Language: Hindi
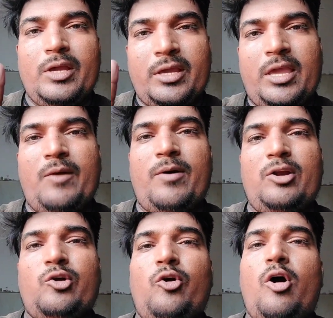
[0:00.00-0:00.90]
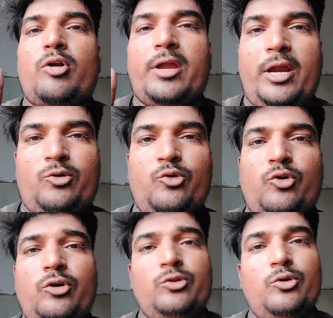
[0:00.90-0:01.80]
के वन को और के टू
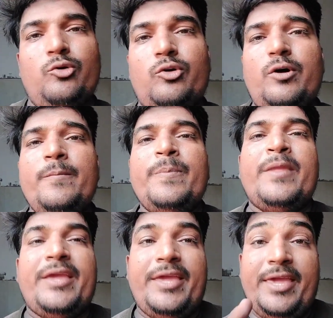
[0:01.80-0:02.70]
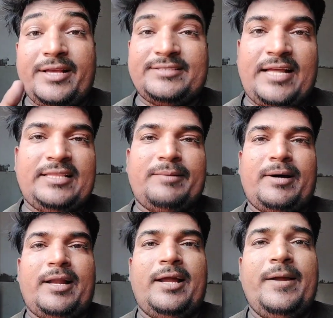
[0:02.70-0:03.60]
को दोनों को एक साथ
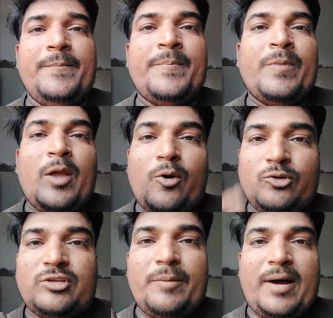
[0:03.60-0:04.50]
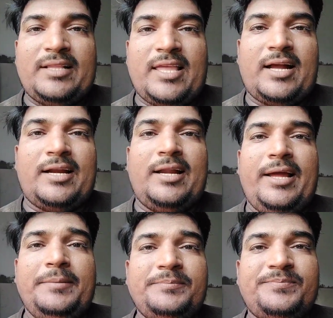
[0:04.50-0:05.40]
दबाना है उसके बाद क्या करना है